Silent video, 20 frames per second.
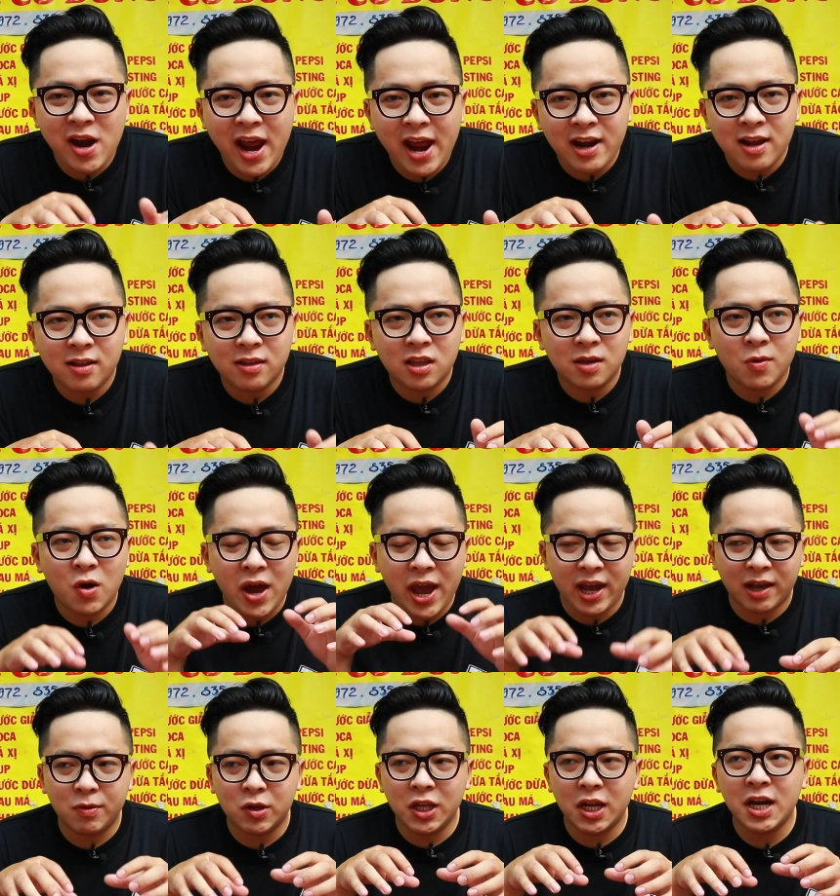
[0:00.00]
ra đó thì Bảo
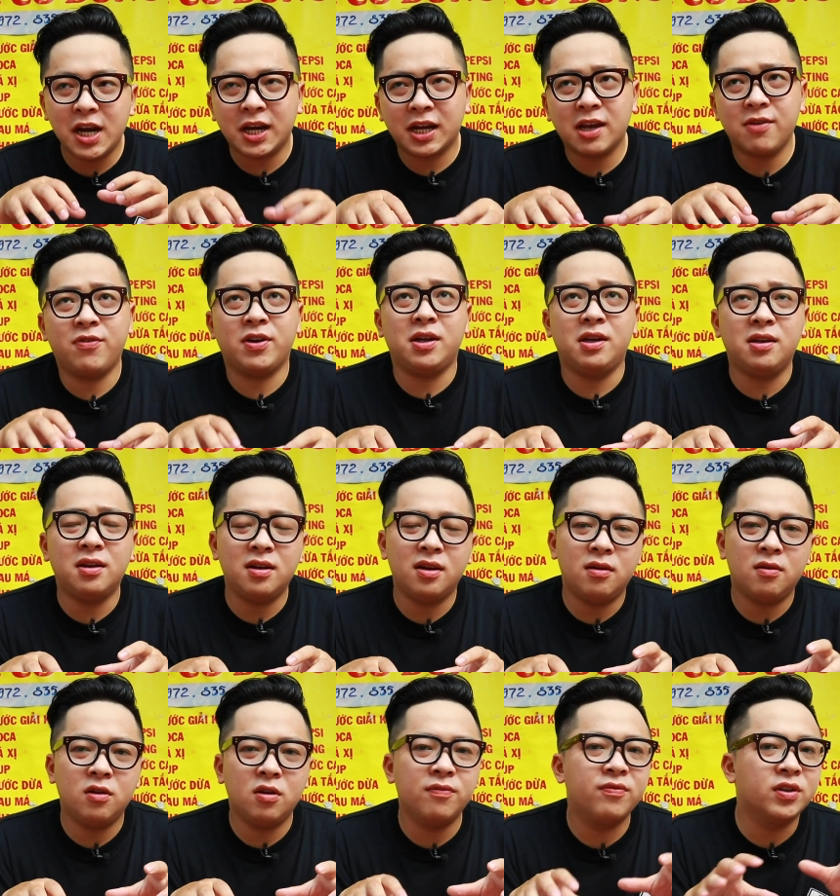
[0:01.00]
ăn Bảo thấy là cái vị
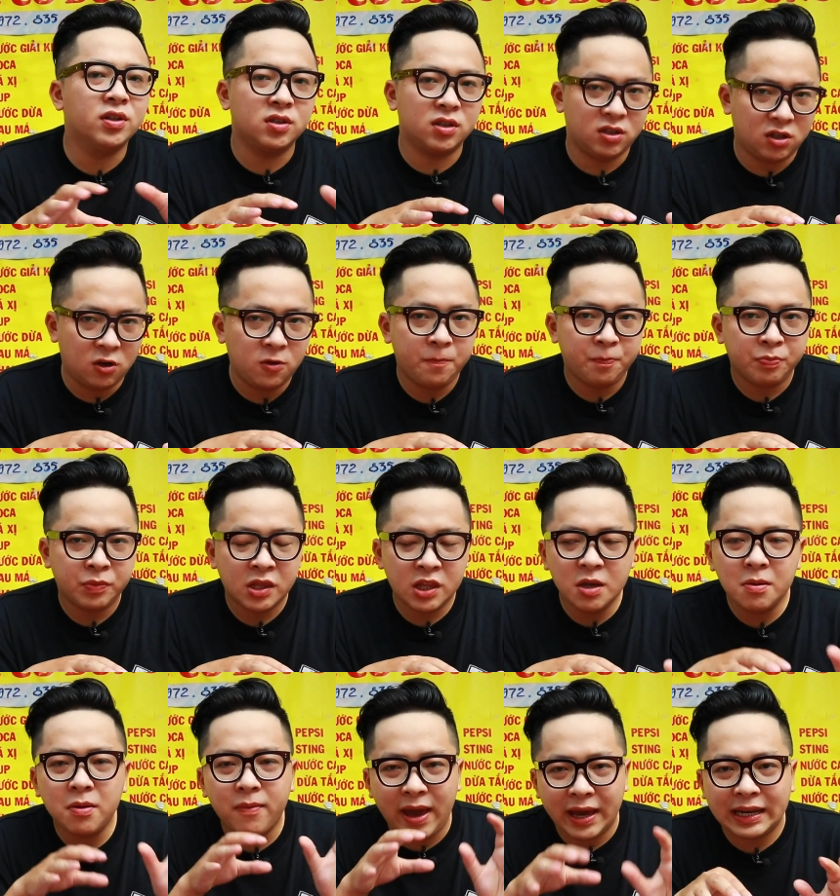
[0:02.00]
nó vừa thôi.
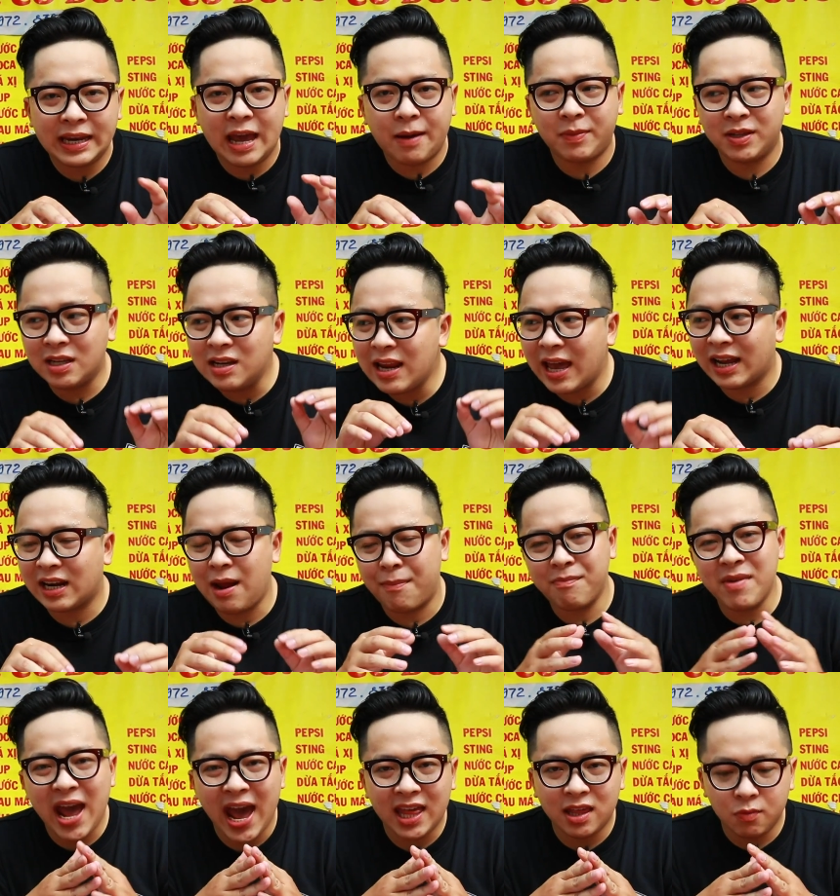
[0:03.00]
Nếu mà bạn nào mà thích ăn
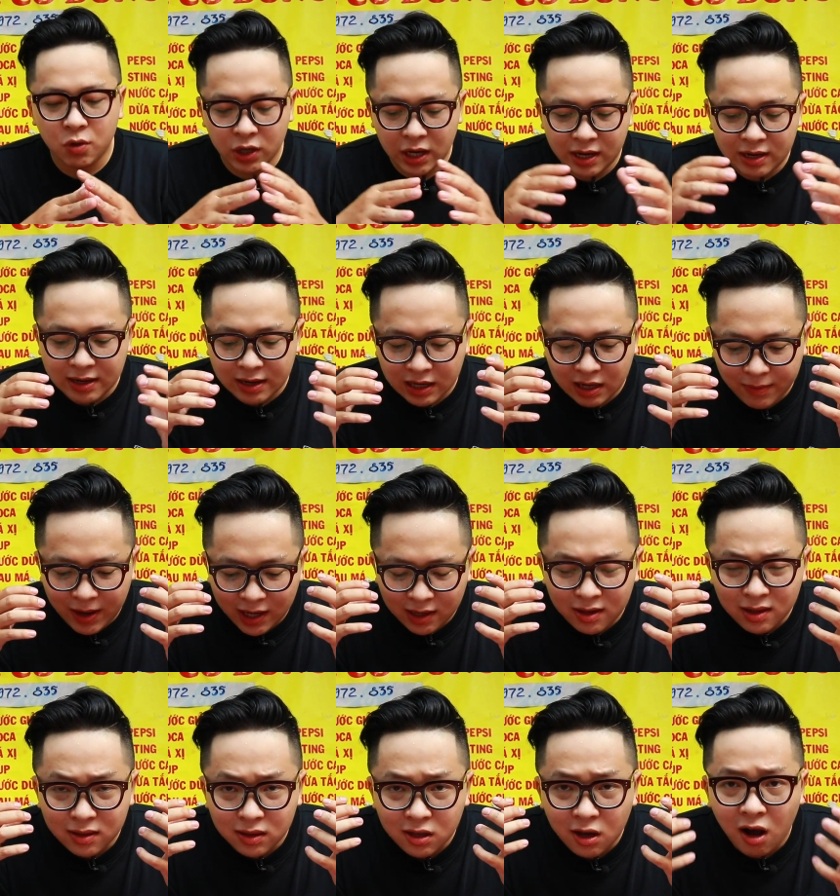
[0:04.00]
đậm đà thì Bảo nghĩ rằng các bạn
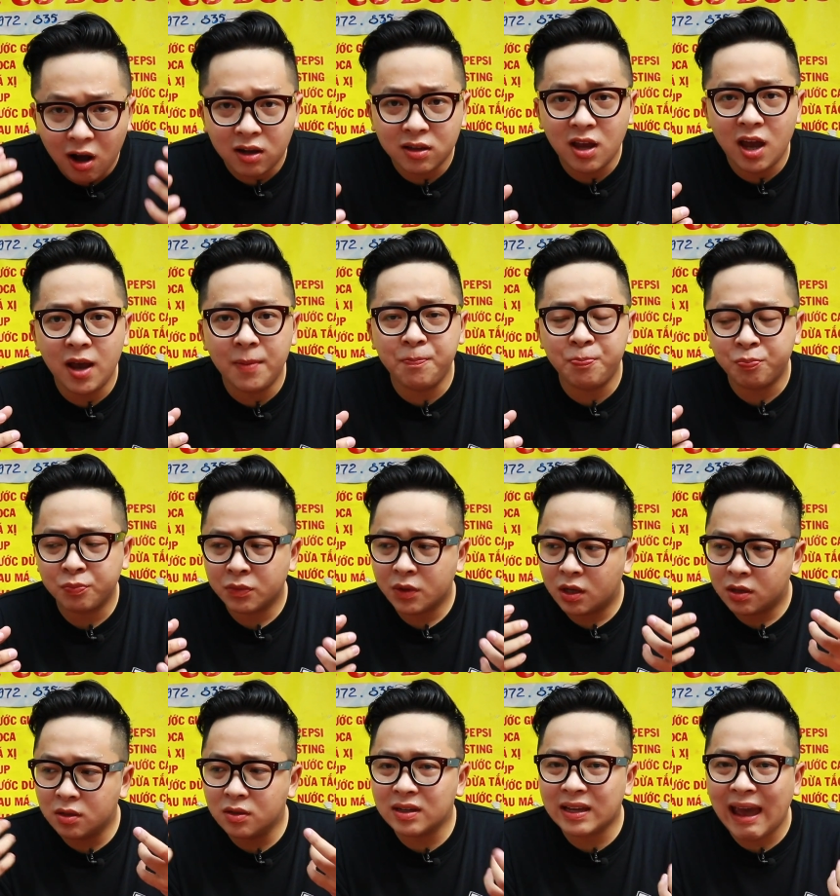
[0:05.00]
nên cho thêm
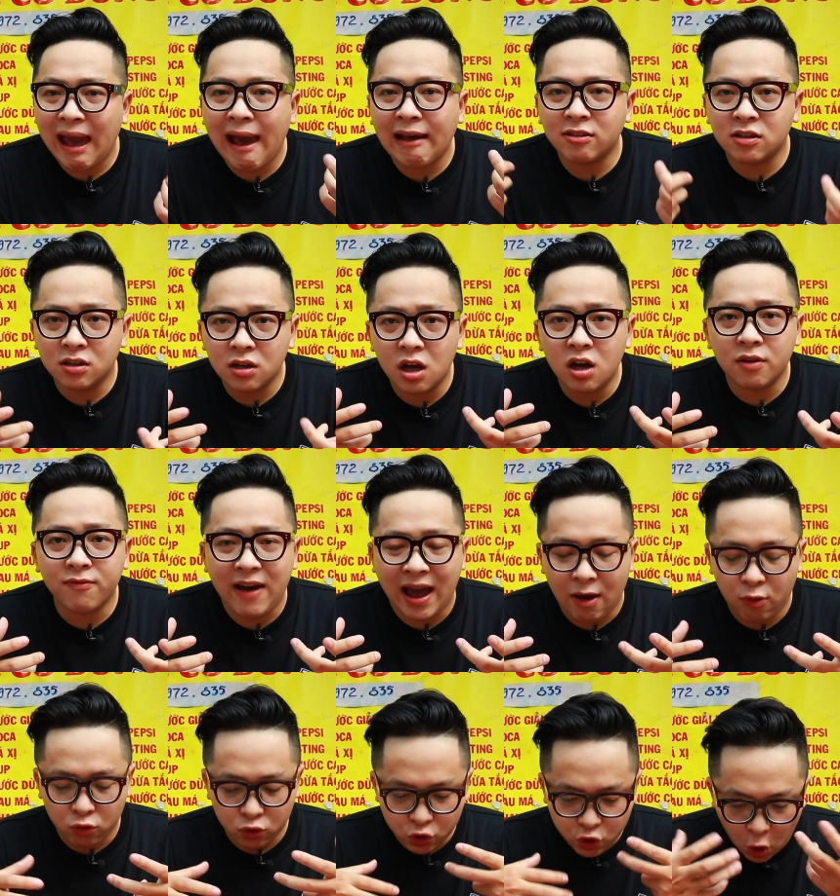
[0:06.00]
tương cà, tương ớt
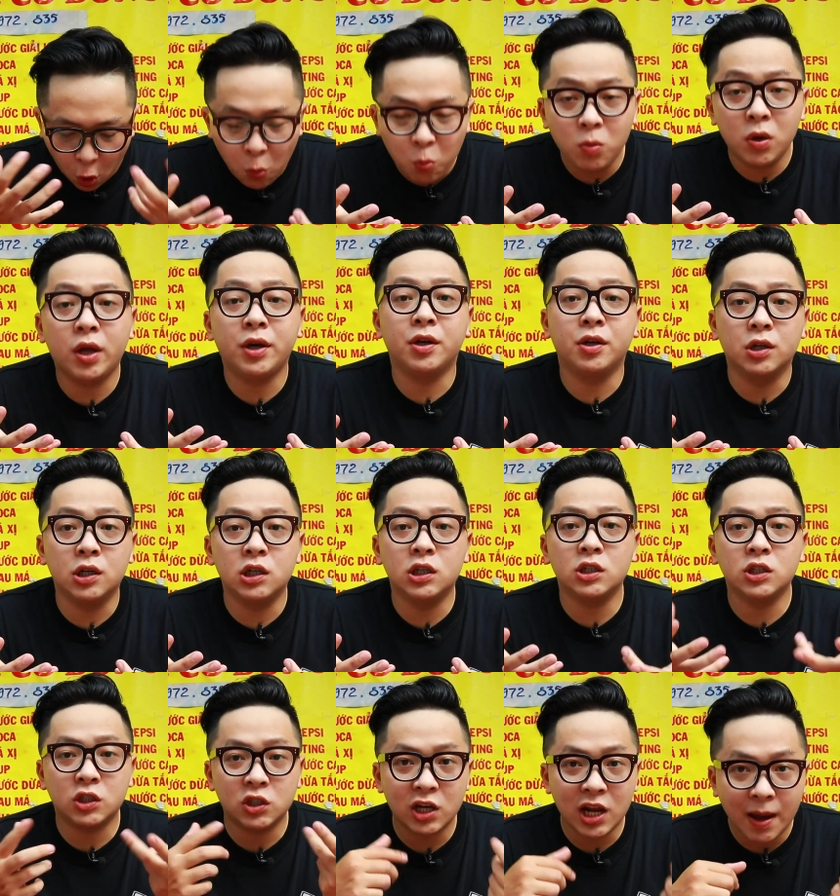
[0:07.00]
vào trộn lên nữa
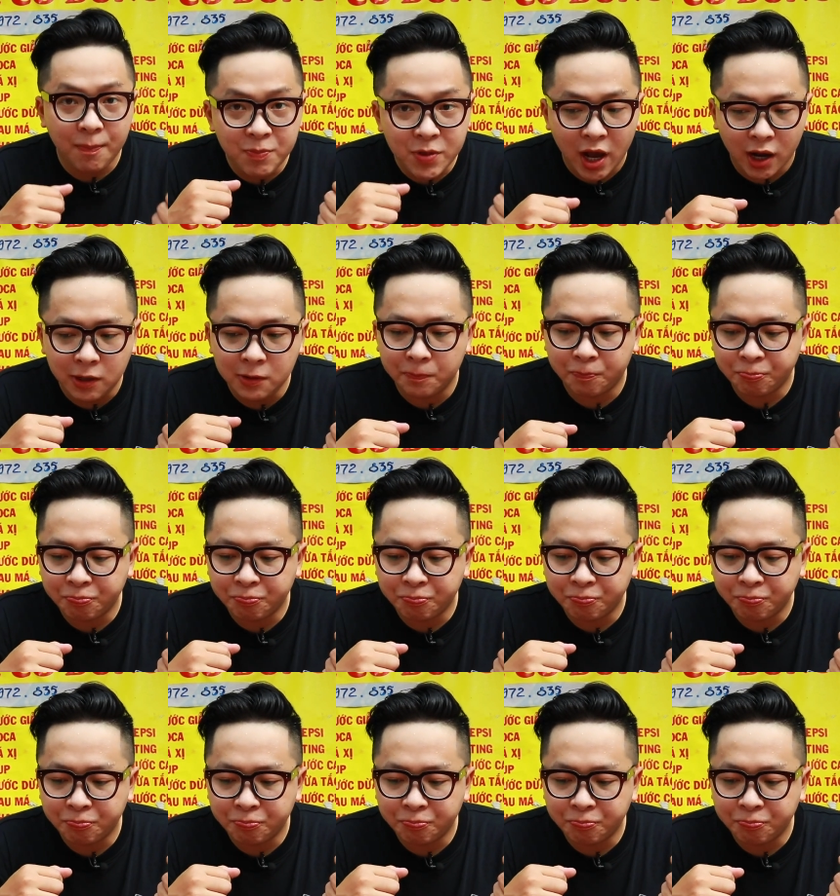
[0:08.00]
cho nó hấp dẫn.